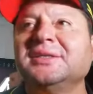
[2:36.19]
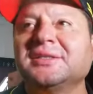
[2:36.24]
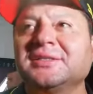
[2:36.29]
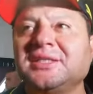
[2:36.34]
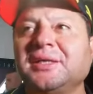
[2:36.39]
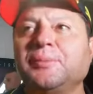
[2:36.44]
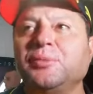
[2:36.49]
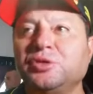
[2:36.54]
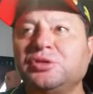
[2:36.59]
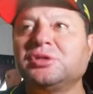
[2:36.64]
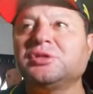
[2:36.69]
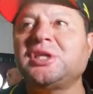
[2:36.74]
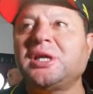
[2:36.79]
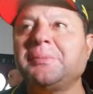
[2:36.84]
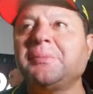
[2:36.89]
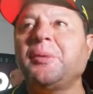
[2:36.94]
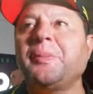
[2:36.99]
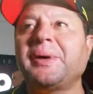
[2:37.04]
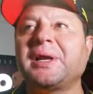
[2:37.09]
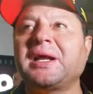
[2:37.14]
de mucho
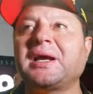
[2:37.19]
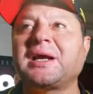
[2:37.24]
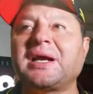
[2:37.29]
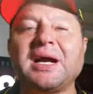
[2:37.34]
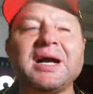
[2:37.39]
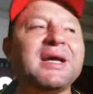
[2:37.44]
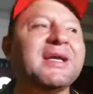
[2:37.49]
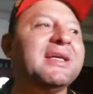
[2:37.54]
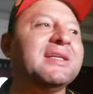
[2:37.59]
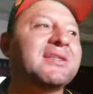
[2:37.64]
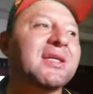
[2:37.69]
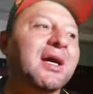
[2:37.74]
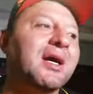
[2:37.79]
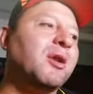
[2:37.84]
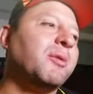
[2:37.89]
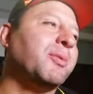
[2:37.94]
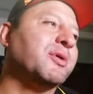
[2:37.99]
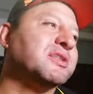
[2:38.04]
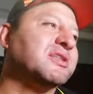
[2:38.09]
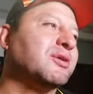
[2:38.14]
tiempo para acá, y
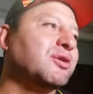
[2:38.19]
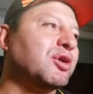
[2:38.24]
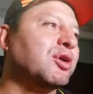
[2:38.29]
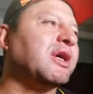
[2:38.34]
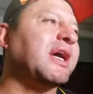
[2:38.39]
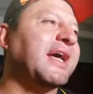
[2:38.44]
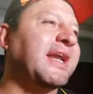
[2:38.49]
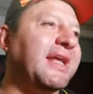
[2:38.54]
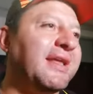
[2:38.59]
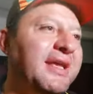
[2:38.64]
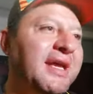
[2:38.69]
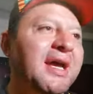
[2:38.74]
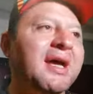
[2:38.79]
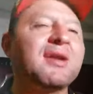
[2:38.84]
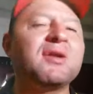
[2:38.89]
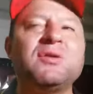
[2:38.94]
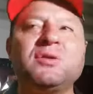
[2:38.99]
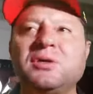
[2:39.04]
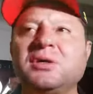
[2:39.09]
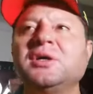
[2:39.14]
téngalo por seguro que
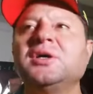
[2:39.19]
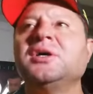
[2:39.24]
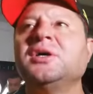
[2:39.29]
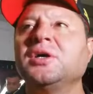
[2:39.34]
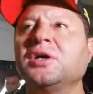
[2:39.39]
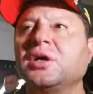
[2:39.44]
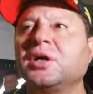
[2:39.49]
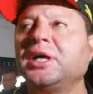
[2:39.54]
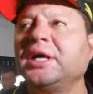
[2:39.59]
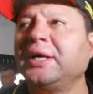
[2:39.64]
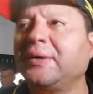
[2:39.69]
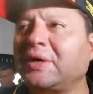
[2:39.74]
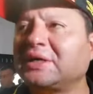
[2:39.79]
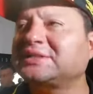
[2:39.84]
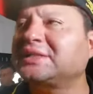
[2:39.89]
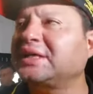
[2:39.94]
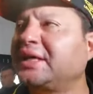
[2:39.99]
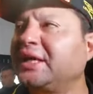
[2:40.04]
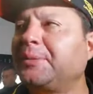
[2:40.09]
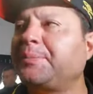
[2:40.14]
Herediano eh, va a
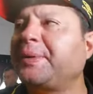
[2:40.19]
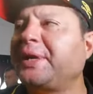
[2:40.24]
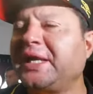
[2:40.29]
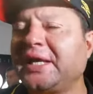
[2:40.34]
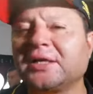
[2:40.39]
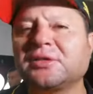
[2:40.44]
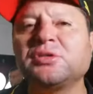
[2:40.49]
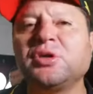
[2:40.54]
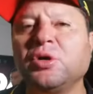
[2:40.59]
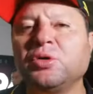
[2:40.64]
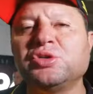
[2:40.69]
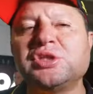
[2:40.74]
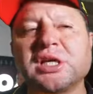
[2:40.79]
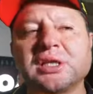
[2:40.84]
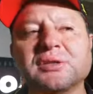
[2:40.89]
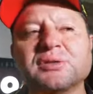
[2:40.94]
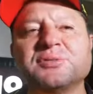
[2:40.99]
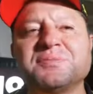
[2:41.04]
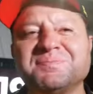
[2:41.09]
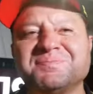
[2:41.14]
seguir peleando y
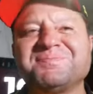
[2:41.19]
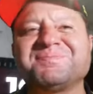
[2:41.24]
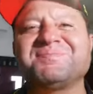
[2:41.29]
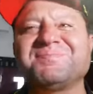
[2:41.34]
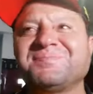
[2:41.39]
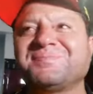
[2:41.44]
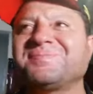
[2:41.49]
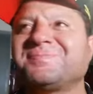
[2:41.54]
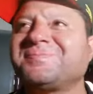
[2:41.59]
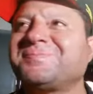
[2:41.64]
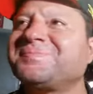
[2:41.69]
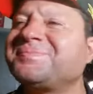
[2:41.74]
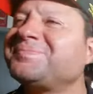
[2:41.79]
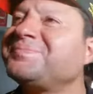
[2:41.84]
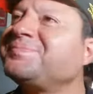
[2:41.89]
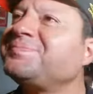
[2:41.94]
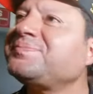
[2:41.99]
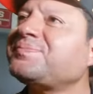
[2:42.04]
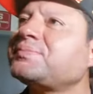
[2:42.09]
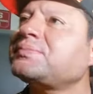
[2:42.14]
luchando. ¿Qué mensaje se le
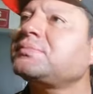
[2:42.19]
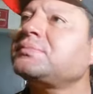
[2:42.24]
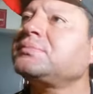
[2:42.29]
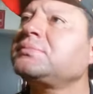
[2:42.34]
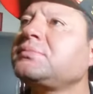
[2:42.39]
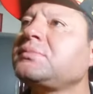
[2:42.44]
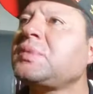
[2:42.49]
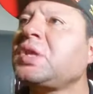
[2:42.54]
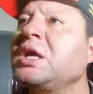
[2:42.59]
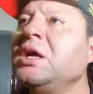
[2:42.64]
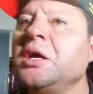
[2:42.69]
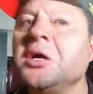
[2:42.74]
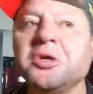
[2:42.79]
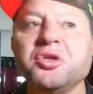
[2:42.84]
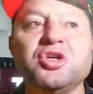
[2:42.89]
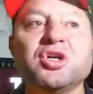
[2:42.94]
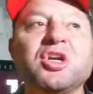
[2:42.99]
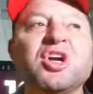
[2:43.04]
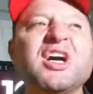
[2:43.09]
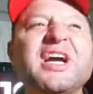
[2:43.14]
para la afición?
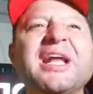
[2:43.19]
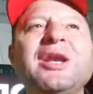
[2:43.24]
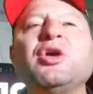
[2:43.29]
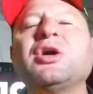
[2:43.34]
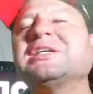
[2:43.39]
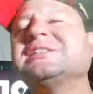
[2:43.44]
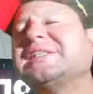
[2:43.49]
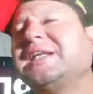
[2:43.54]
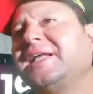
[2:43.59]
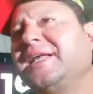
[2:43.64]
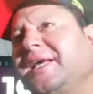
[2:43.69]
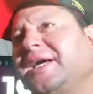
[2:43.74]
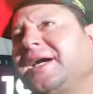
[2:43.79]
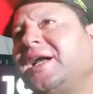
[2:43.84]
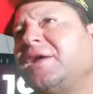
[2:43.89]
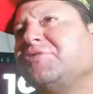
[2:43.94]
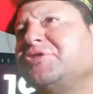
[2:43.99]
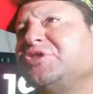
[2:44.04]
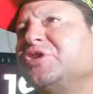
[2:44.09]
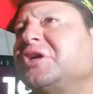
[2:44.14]
Yo creo que lo que se le diga a
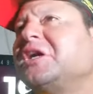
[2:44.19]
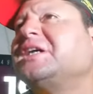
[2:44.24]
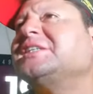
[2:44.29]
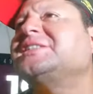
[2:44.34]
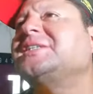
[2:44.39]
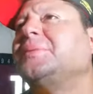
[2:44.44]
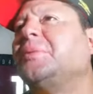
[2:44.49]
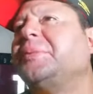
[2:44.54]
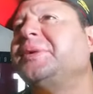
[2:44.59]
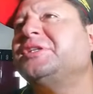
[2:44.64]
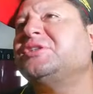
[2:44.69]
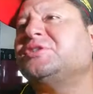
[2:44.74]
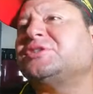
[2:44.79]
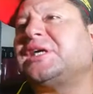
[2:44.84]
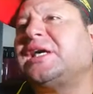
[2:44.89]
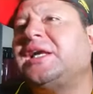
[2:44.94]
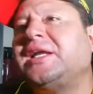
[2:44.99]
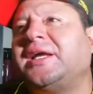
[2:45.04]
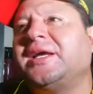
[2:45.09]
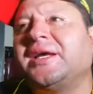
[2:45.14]
la afición en este momento
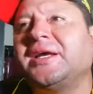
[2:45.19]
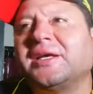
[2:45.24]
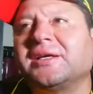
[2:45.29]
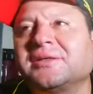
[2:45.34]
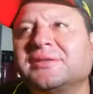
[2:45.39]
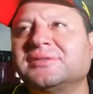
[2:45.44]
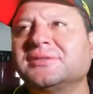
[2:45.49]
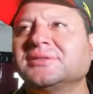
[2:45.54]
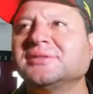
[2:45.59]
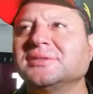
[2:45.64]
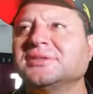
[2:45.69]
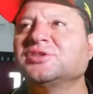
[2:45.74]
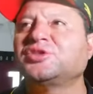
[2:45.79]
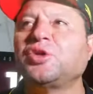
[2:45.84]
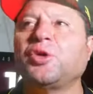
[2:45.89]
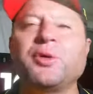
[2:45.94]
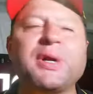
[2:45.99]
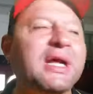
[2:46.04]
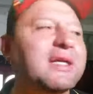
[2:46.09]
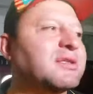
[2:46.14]
sale
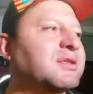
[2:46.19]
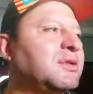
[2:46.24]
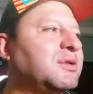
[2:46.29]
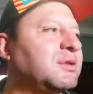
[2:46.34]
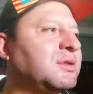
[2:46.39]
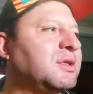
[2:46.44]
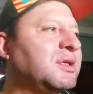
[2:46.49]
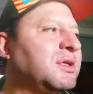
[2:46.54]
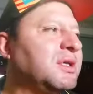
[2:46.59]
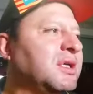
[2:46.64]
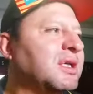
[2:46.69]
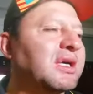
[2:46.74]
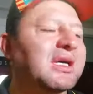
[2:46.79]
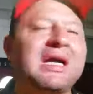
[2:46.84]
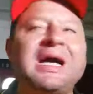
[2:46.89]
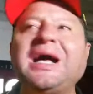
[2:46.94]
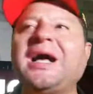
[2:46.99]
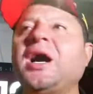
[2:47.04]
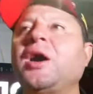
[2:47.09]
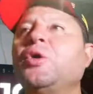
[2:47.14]
sobrando.
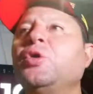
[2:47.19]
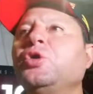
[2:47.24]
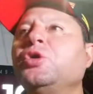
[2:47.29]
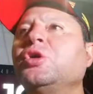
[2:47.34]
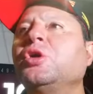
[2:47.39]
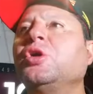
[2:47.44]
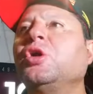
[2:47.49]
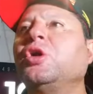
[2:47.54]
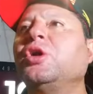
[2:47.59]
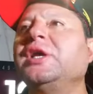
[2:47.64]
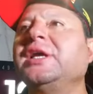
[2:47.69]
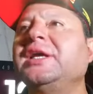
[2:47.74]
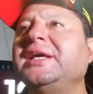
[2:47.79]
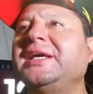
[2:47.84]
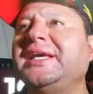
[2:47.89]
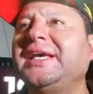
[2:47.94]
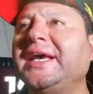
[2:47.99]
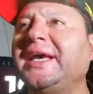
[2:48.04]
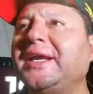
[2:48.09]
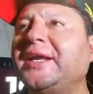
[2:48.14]
Cada uno lo
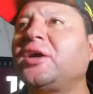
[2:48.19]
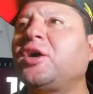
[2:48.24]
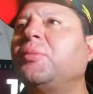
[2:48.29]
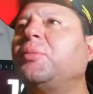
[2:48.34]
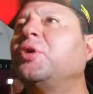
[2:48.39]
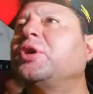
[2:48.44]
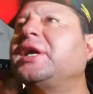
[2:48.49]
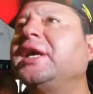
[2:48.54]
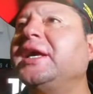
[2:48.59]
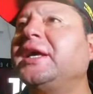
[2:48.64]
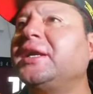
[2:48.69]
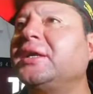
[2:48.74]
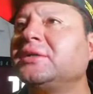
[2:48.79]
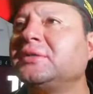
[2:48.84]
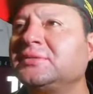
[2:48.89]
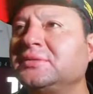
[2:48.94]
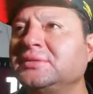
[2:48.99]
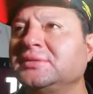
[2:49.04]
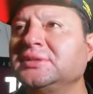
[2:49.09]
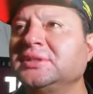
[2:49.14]
digiere como quiere,
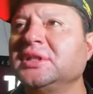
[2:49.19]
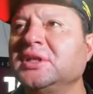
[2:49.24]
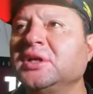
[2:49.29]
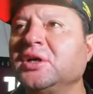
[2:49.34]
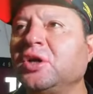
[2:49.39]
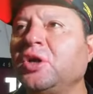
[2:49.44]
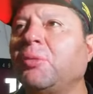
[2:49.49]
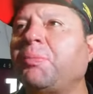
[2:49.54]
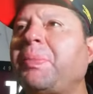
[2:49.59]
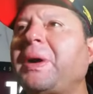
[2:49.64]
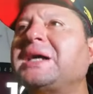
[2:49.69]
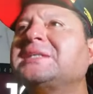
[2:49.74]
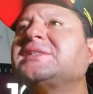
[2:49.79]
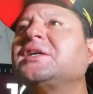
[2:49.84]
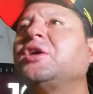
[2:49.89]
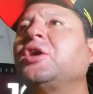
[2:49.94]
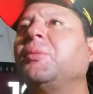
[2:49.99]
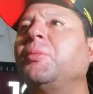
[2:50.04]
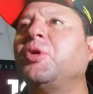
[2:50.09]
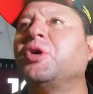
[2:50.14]
lo pasa
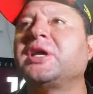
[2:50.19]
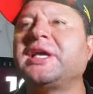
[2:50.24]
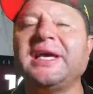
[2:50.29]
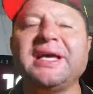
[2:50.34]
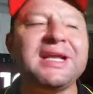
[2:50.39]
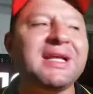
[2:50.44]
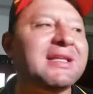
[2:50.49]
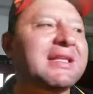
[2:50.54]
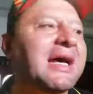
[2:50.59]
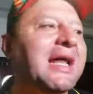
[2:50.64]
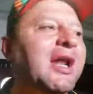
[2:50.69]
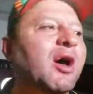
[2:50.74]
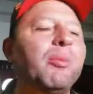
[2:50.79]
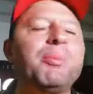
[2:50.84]
como quiere, da la